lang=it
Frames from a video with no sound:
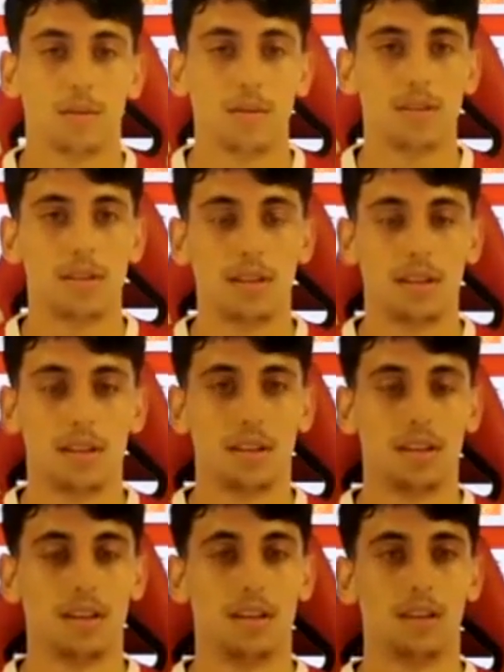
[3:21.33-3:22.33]
Questo è.
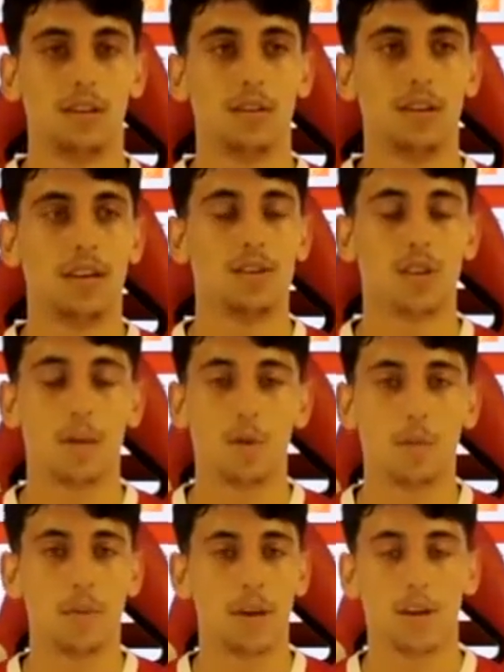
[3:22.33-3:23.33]
Non è
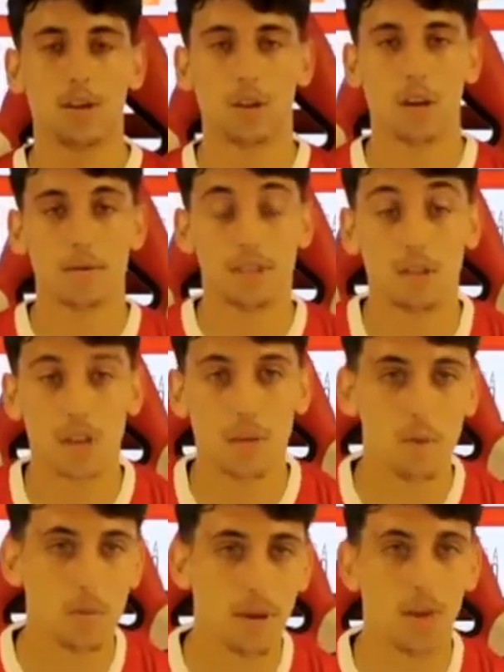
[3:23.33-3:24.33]
giochiamo bene, giochiamo, se
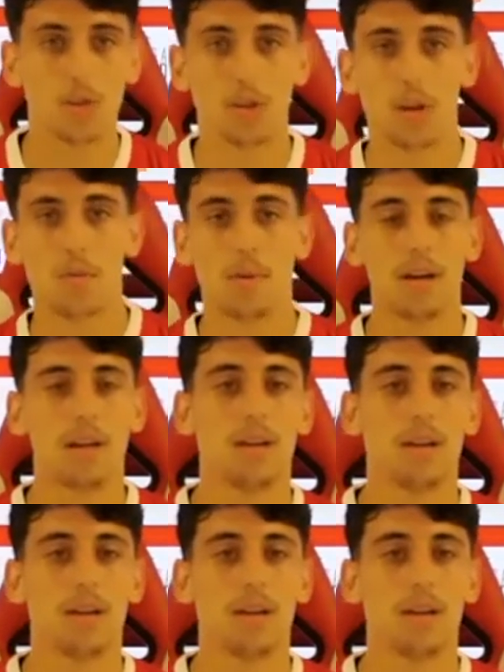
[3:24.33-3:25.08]
giochiamo bene, giochiamo male.